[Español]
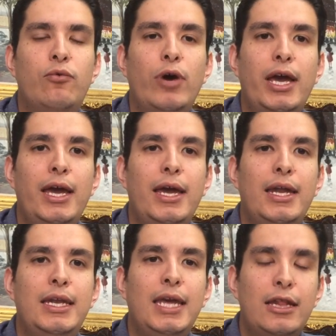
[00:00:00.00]
fue
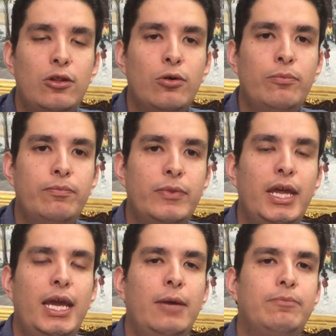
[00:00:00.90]
nieto
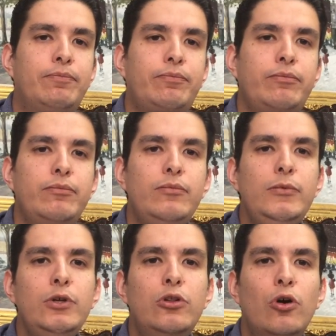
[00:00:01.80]
de
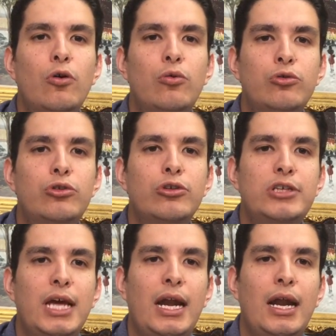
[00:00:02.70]
don Justo
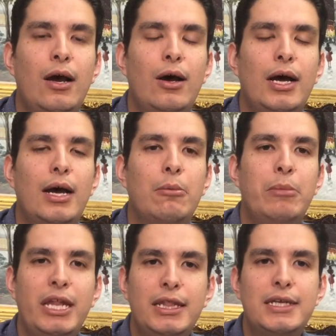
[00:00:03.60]
Sierra
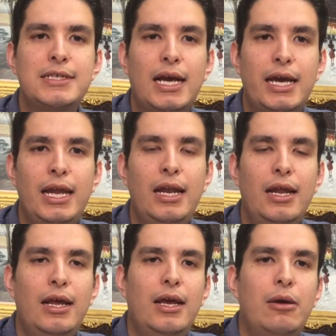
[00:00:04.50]
Méndez, aquel
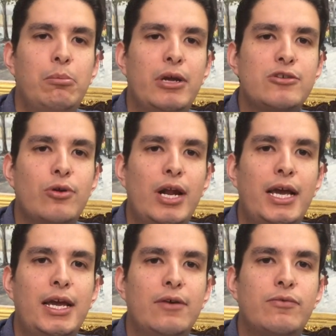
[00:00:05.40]

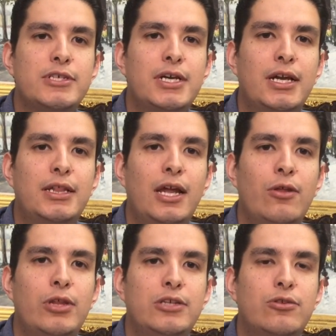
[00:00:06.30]
personaje que fue
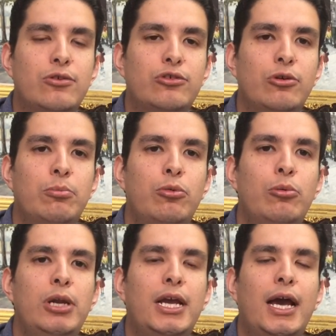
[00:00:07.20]
secretario de Instrucción
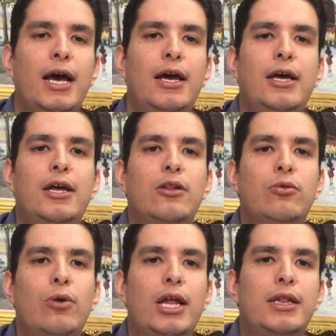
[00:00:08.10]
Pública
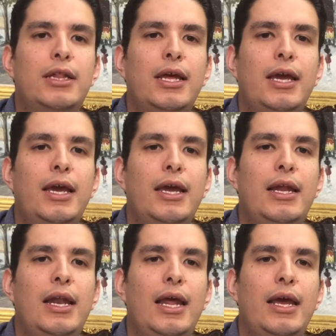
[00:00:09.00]
durante
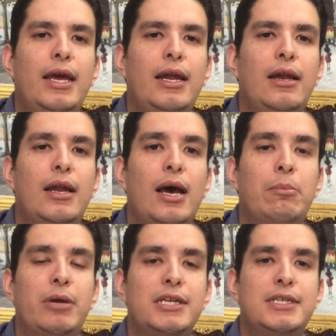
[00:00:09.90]
la, eh,
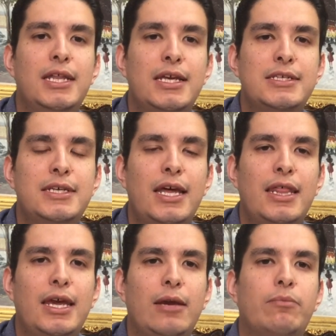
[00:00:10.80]
presidencia
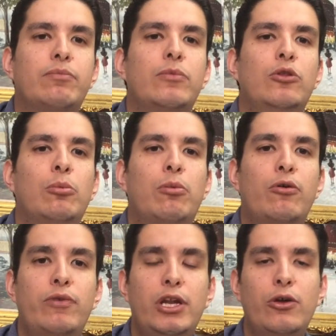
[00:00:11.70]
de don
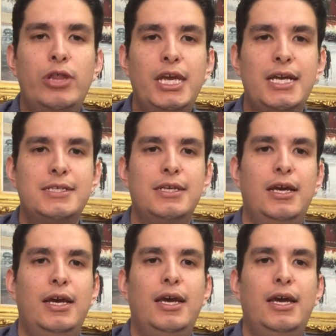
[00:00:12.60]
Porfirio Díaz.